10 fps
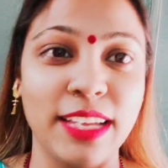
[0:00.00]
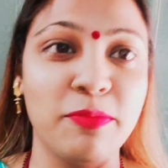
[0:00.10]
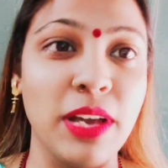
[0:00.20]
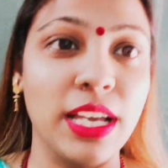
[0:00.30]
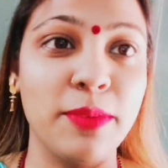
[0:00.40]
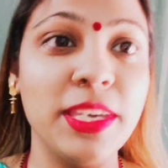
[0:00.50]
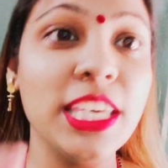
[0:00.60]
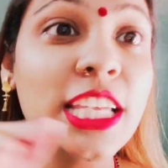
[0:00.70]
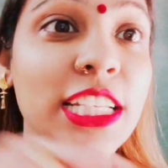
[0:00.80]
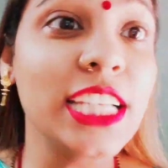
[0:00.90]
माँ कभी
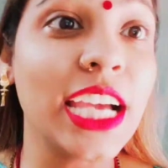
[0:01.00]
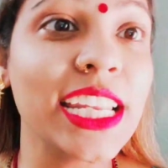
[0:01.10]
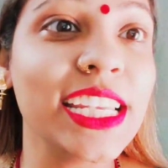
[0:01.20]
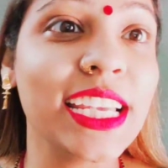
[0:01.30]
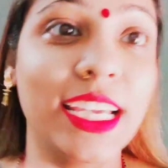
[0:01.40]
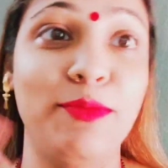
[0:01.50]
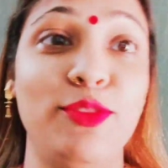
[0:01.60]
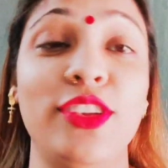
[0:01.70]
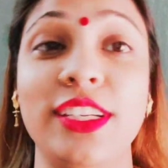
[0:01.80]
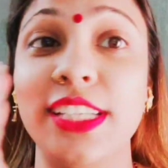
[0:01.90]
इधर जा रही हैं कभी
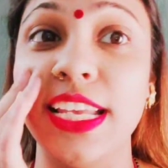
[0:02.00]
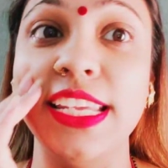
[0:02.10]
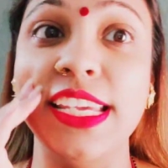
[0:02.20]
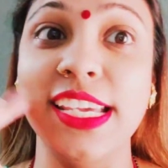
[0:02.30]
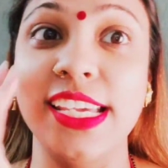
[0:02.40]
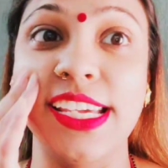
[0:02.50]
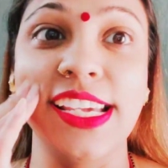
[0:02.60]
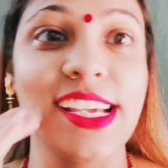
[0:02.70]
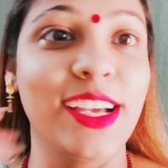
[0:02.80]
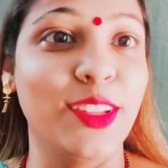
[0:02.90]
उधर जा रही हैं
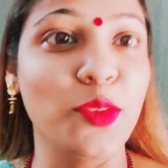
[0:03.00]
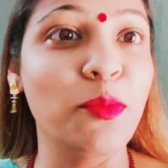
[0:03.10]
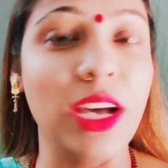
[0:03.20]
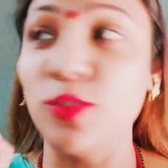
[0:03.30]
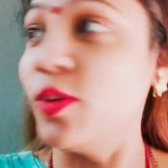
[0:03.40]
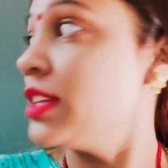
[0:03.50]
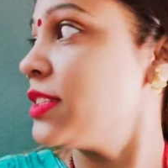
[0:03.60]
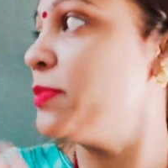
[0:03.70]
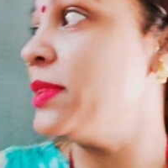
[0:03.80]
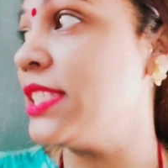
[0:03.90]
तो माँ थोड़ा सा
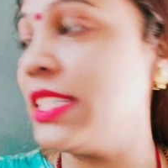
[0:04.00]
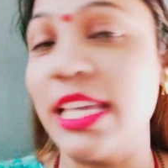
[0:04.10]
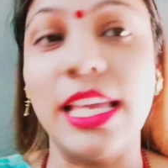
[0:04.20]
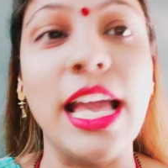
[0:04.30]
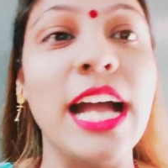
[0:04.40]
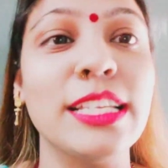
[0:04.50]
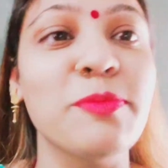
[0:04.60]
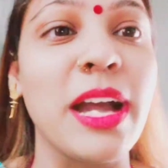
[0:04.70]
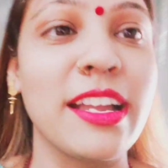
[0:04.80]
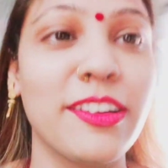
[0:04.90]
बिजी हैं आज
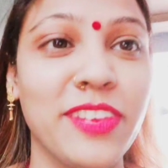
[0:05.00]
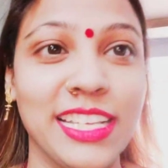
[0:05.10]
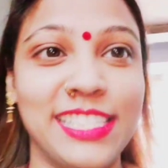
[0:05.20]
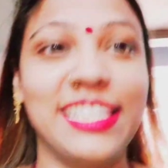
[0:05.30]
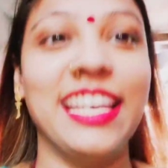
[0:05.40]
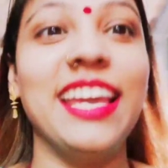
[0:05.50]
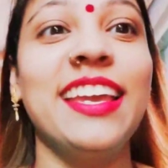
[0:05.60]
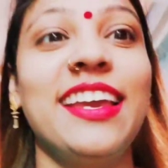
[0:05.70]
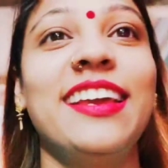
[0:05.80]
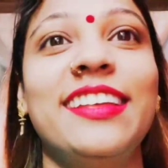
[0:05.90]
माँ का फास्ट है
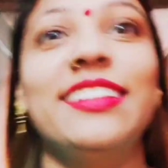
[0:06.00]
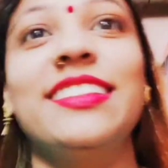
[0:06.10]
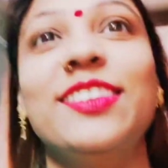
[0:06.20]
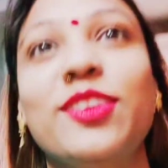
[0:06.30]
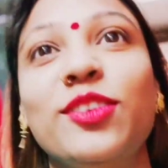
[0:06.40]
तो